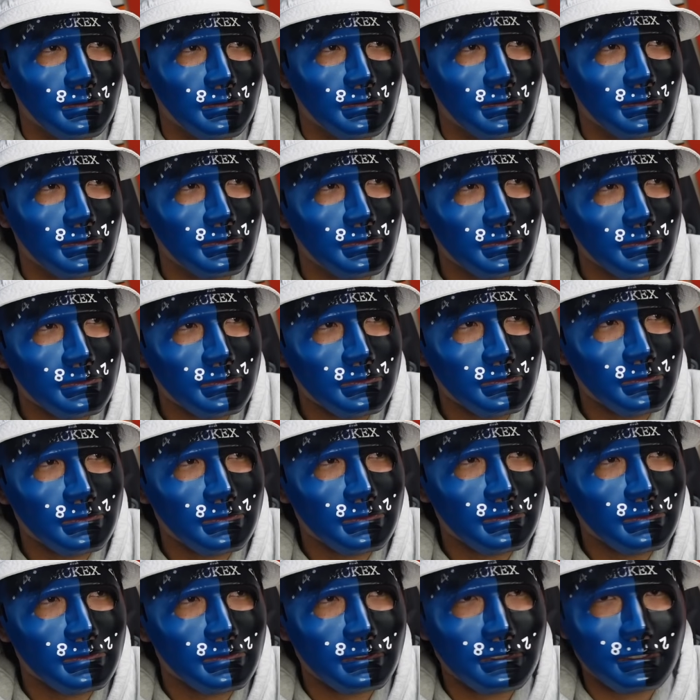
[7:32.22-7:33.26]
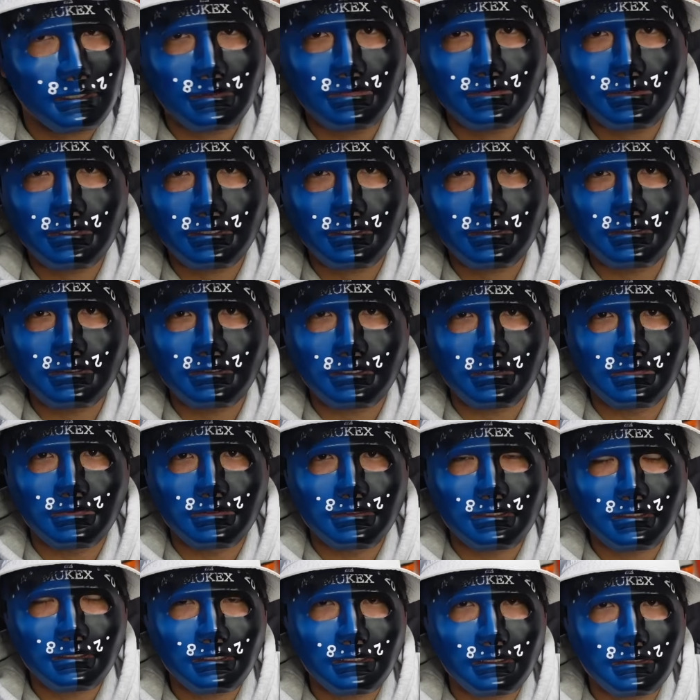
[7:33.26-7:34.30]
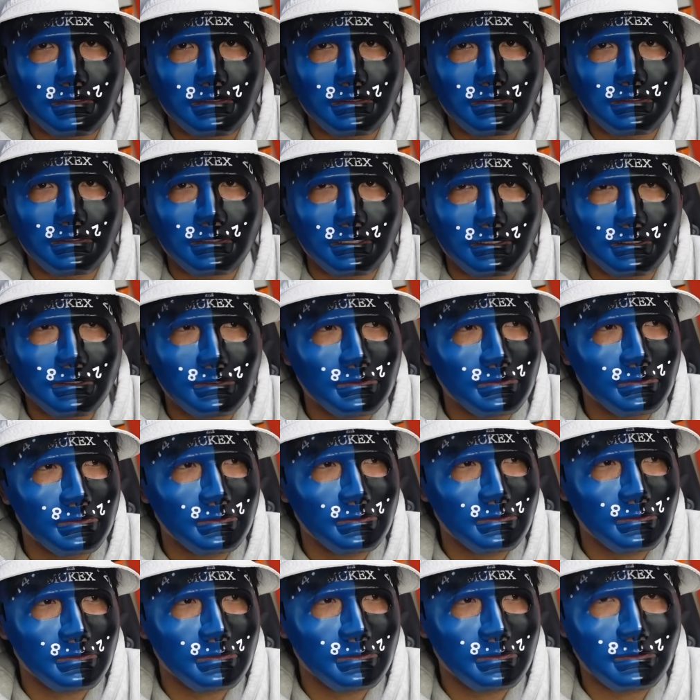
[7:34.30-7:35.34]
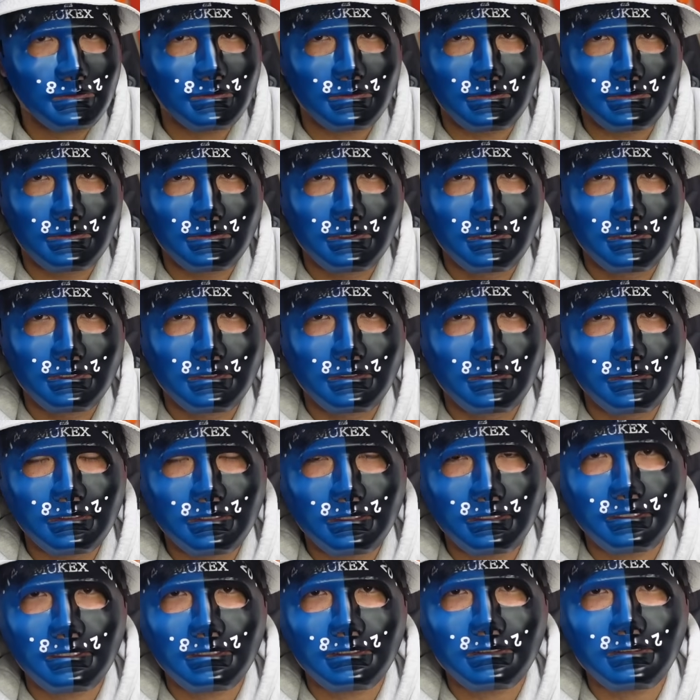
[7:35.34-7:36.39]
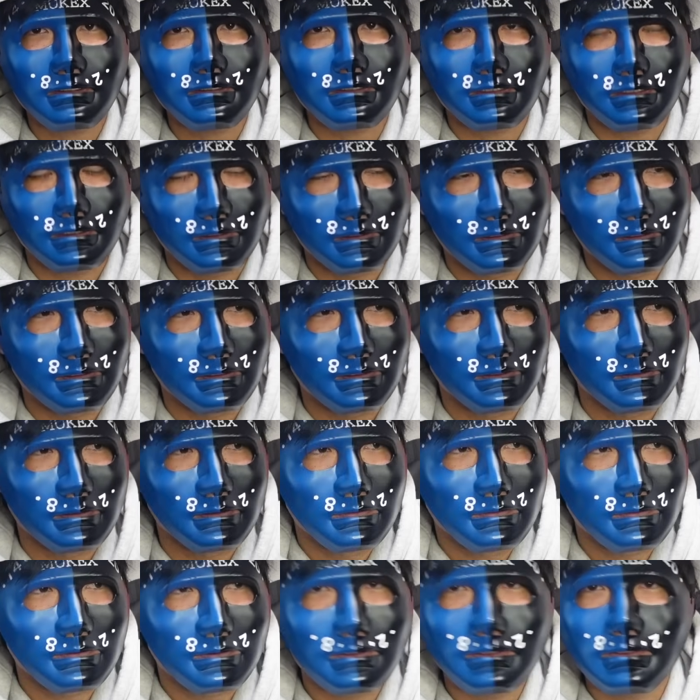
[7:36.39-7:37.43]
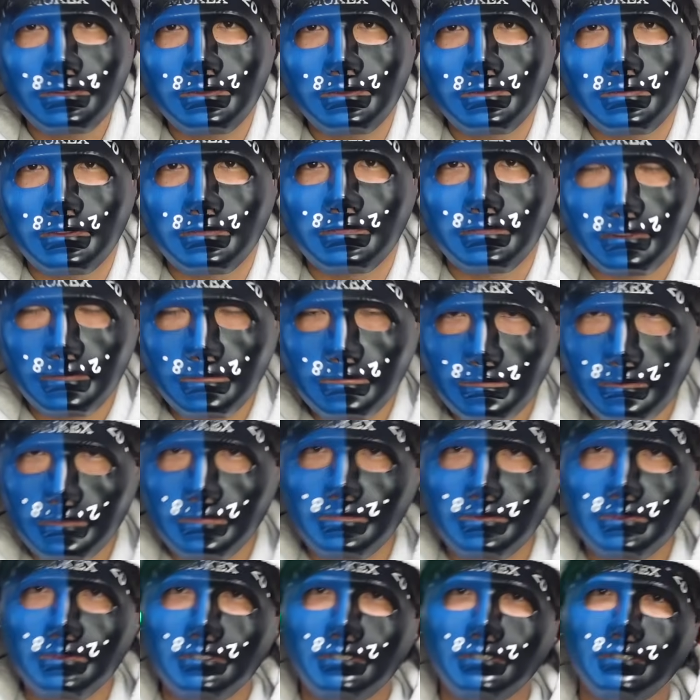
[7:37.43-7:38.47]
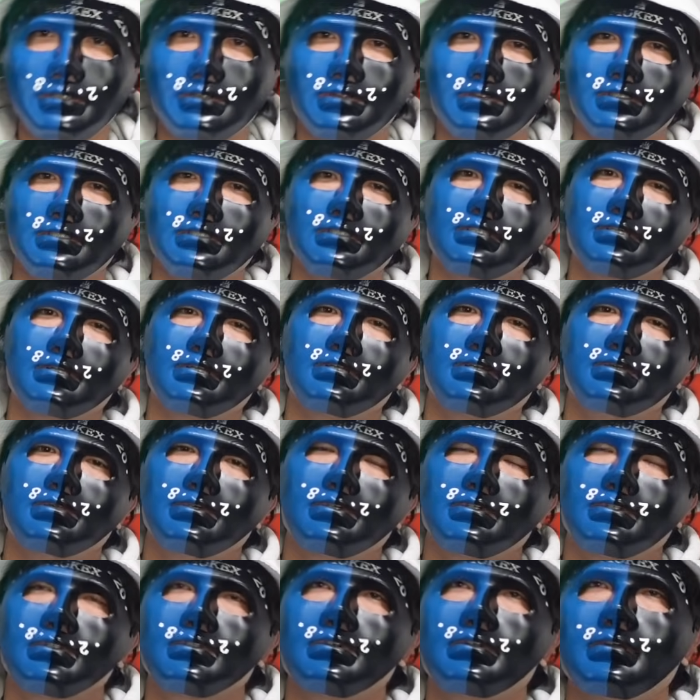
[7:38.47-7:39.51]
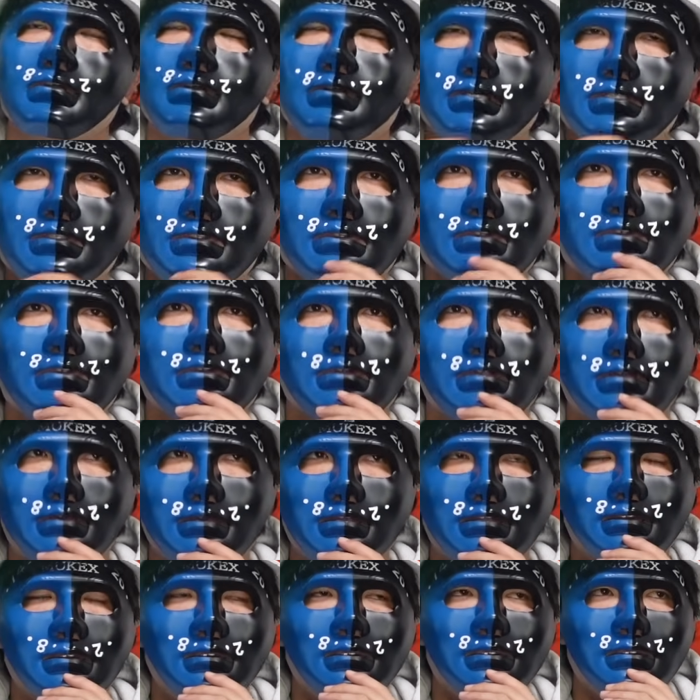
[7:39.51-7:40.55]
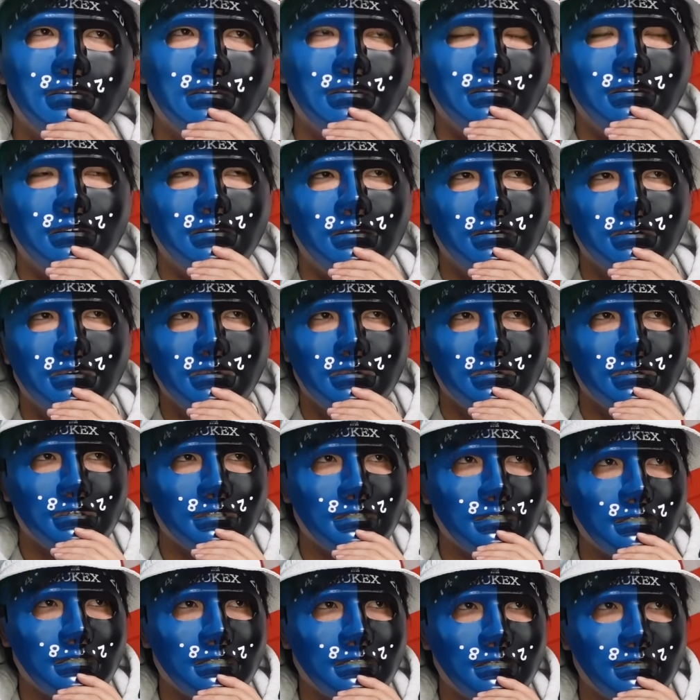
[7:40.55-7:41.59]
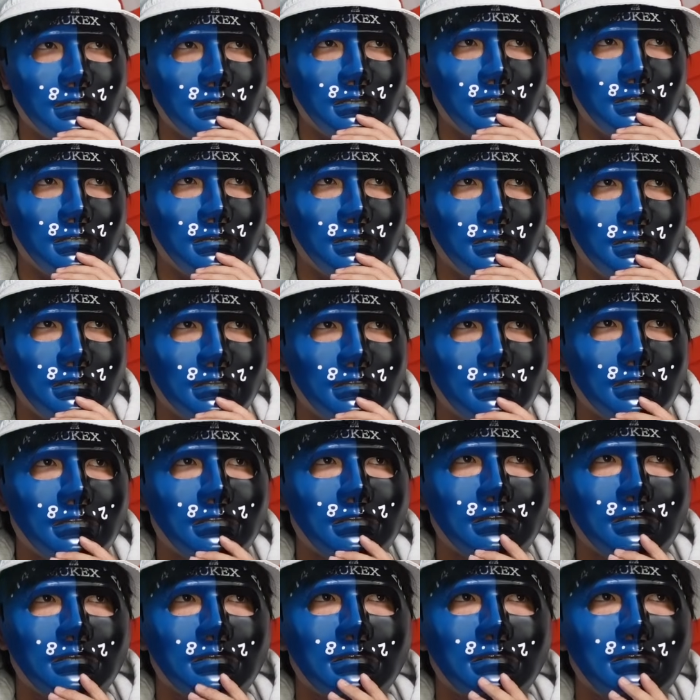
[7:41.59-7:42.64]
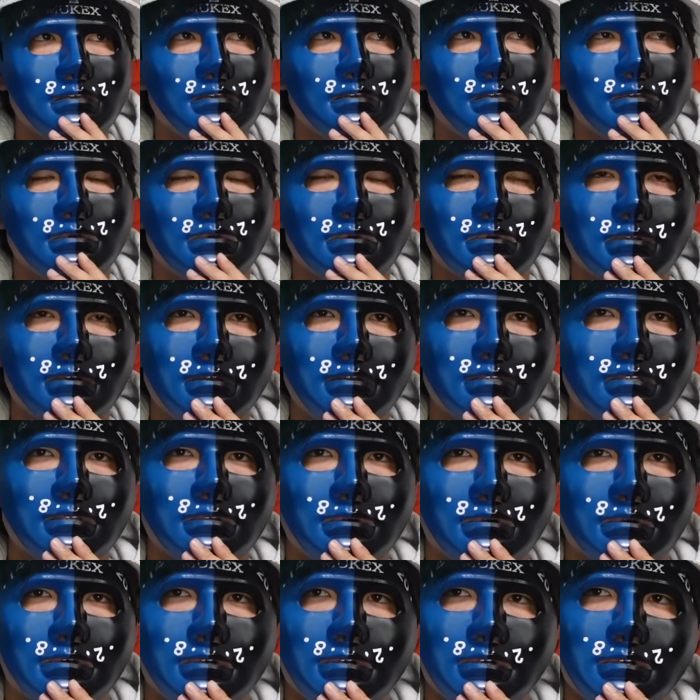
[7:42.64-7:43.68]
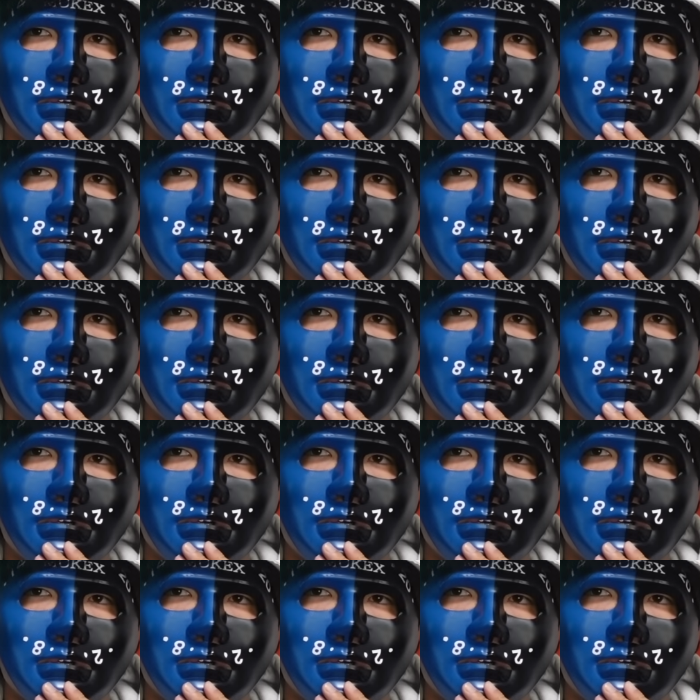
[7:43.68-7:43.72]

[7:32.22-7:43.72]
日本の株価自体は世界最高の値上がりですからね企業はだんだん儲けてるんですけれどもそれがちょっとねなかなかこの賃上げに上がってこないと